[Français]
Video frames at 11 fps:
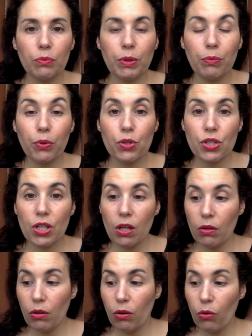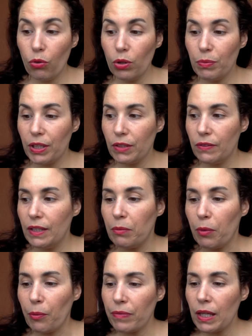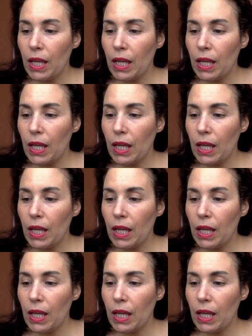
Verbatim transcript: mes prochains euh, hauls, bien évidemment.